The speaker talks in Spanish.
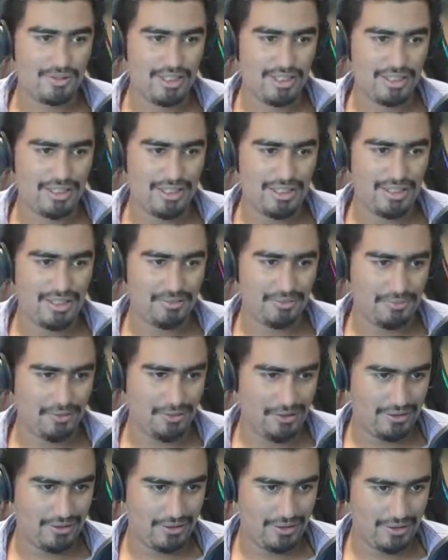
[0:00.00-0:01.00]
aquí de
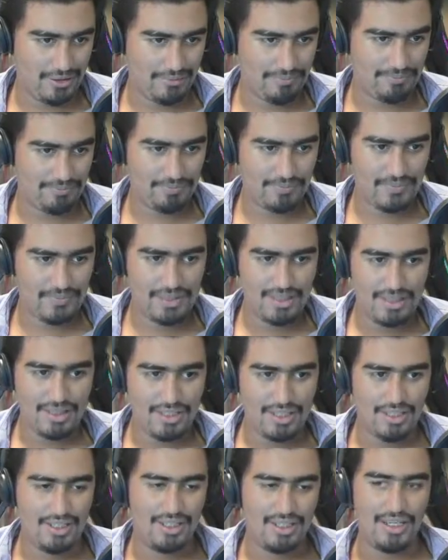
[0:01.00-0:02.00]
vuelta
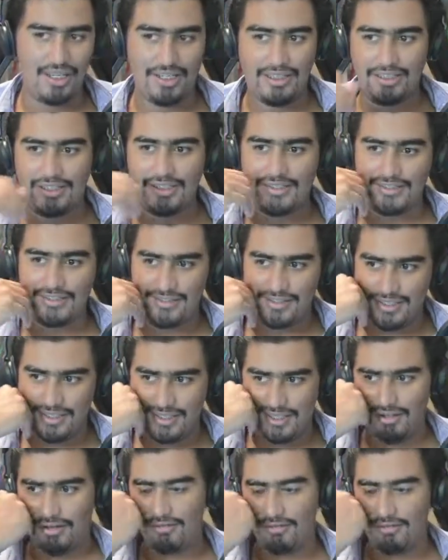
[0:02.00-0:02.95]
en este